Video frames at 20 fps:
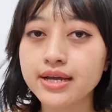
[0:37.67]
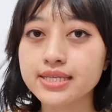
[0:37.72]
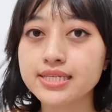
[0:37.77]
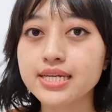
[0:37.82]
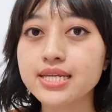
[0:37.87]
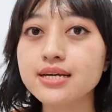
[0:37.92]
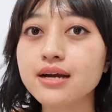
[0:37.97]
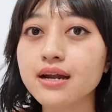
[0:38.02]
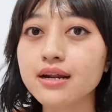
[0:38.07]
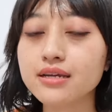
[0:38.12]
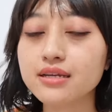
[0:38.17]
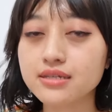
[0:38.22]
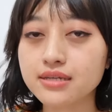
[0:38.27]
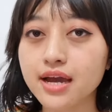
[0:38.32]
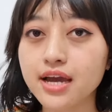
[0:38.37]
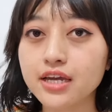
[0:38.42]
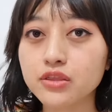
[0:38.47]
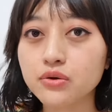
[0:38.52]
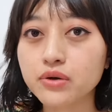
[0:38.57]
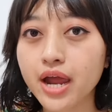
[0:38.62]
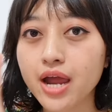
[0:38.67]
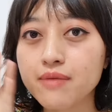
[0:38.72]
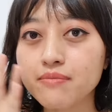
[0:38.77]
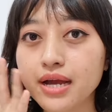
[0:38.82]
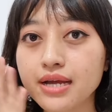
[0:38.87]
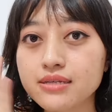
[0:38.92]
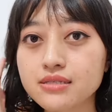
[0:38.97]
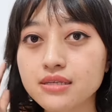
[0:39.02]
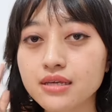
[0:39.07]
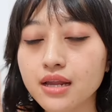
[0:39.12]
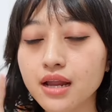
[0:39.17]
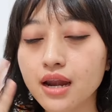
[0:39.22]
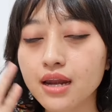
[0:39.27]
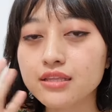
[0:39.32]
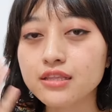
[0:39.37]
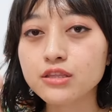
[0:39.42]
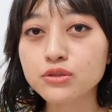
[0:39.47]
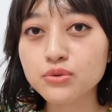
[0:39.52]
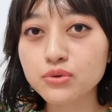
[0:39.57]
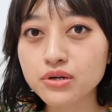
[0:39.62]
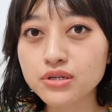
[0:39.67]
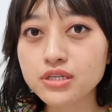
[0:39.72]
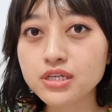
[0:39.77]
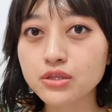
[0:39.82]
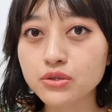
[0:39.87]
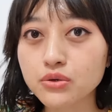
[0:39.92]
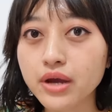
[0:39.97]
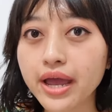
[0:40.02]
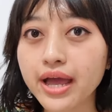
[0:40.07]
Jadi ngeringnya itu kayak masih lentur gitu,